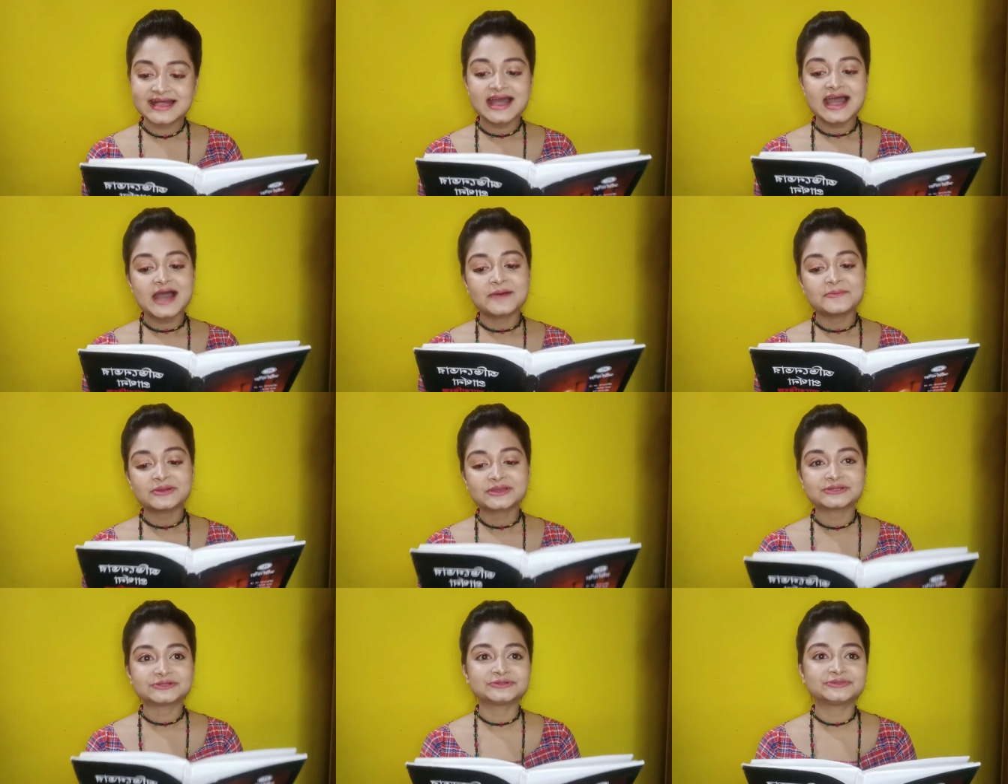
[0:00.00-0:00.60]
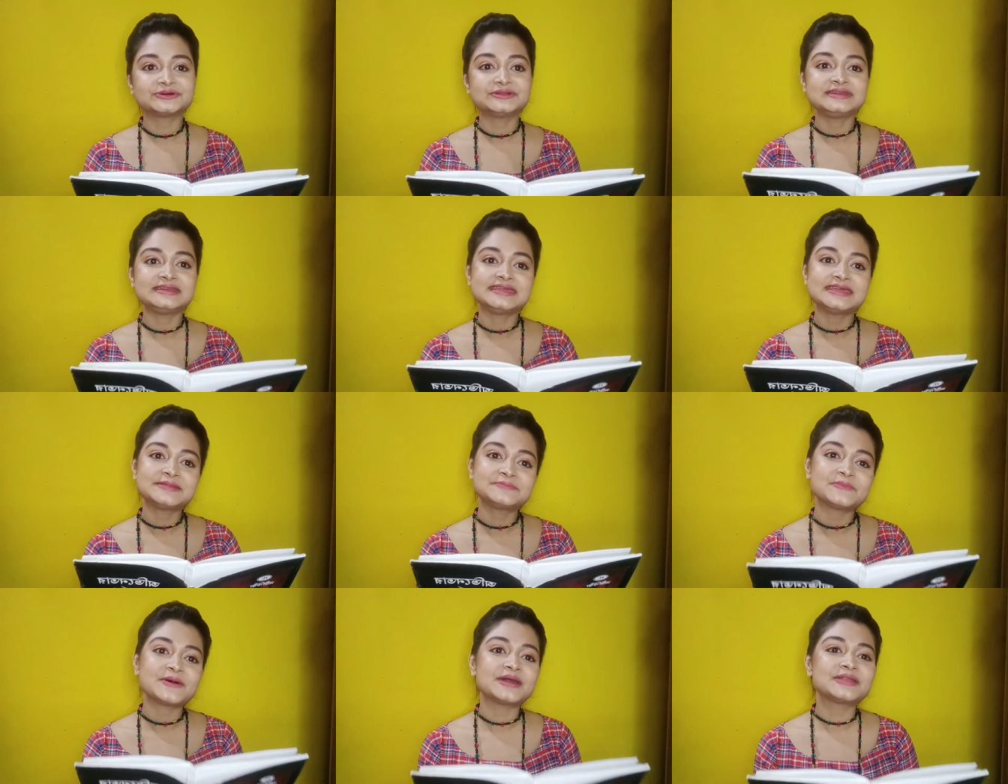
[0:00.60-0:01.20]
আমাকে শুধু
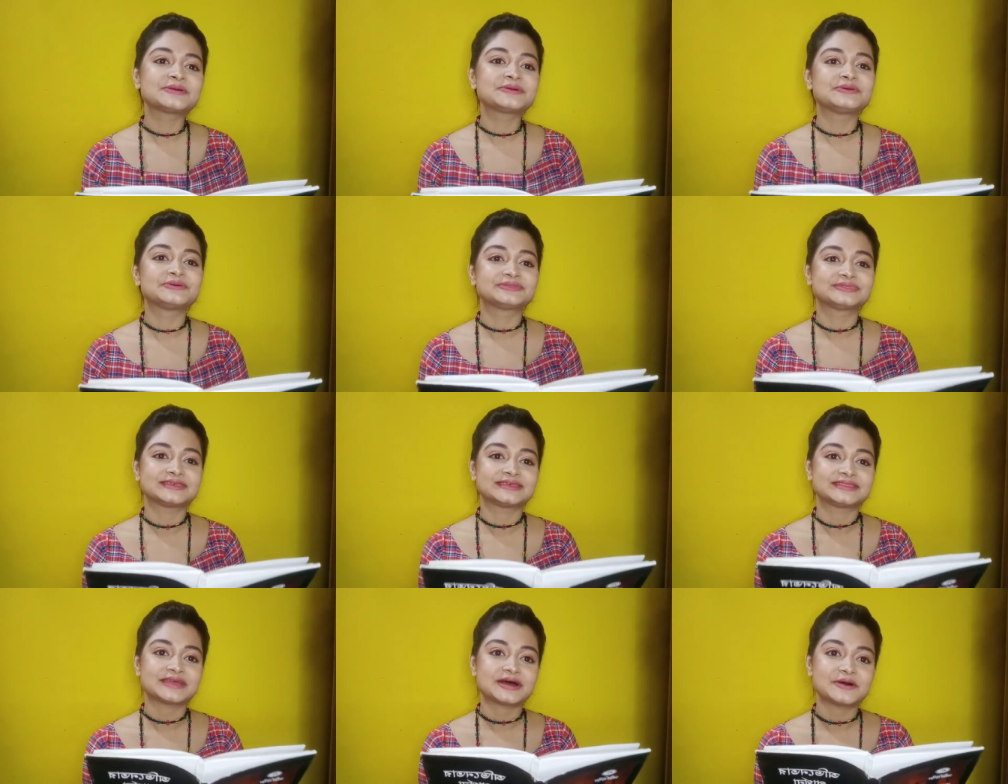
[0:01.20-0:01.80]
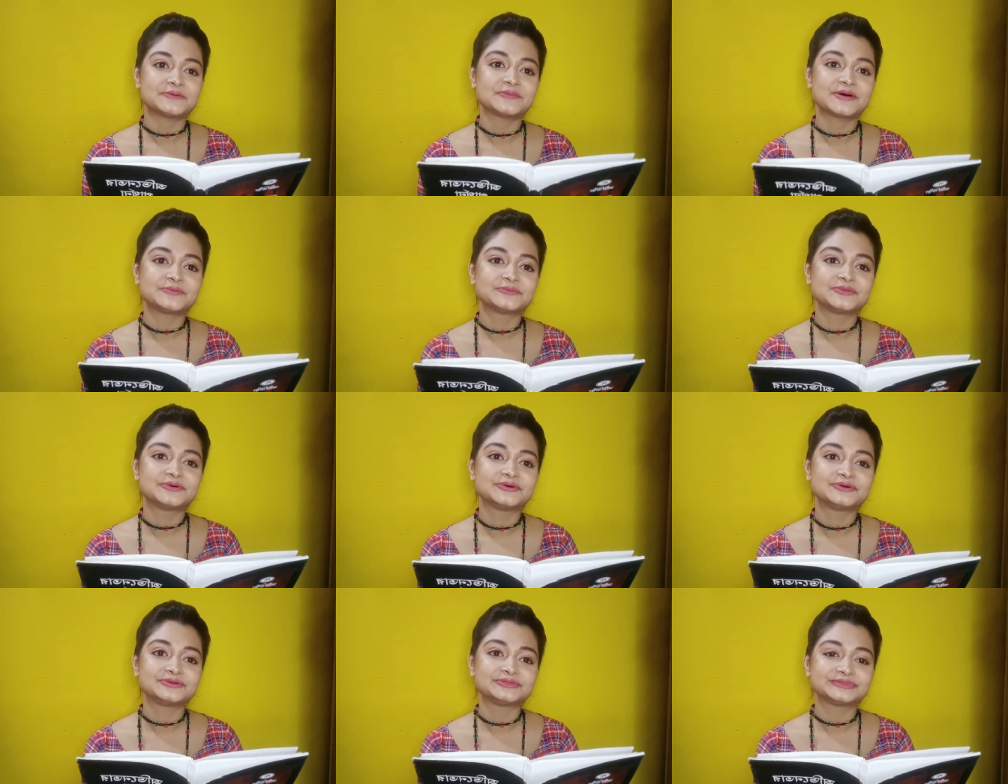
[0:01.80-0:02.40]
নির্মাণ করতে দাও আমার
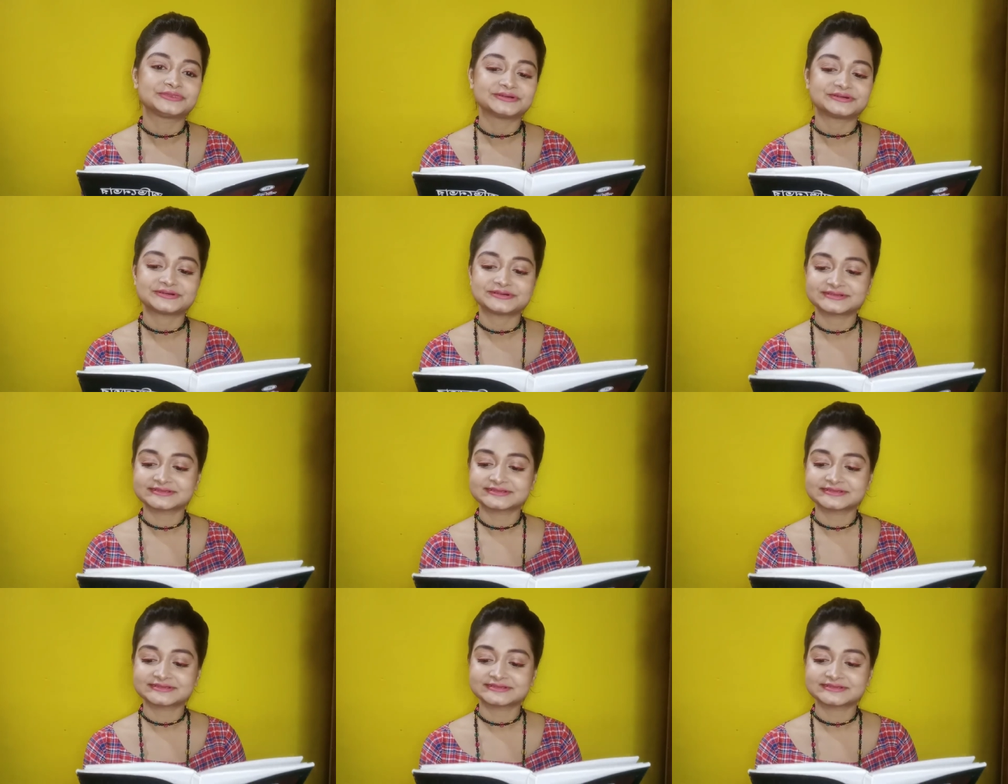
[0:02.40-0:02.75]
মুহূর্ত